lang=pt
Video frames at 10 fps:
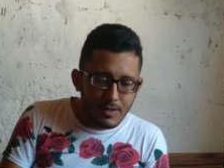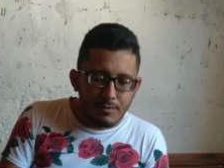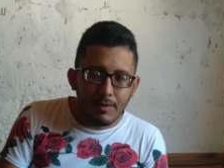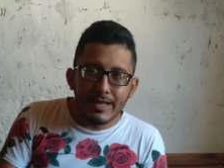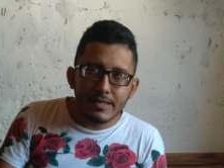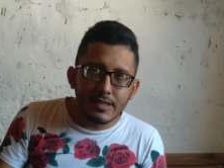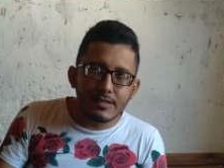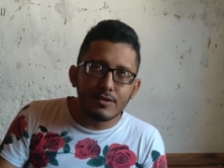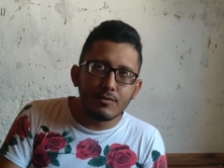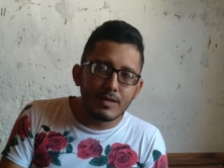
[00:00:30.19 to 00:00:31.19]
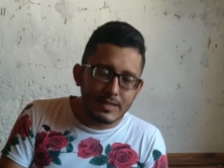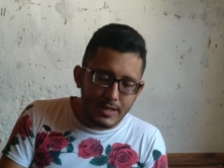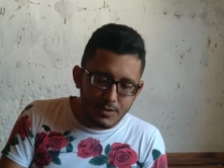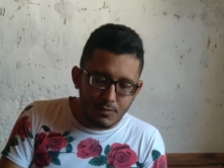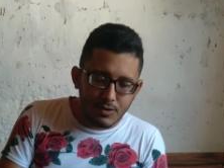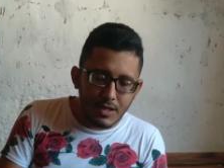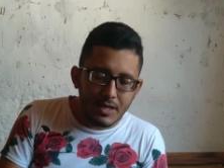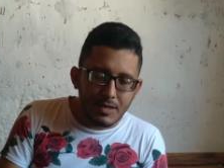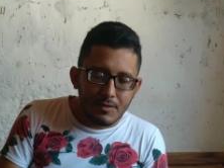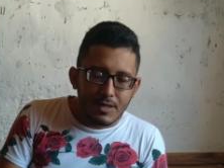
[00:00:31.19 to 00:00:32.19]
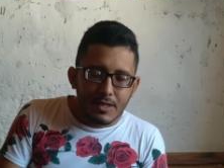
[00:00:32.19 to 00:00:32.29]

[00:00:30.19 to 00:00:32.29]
Mas antes de eu começar a responder,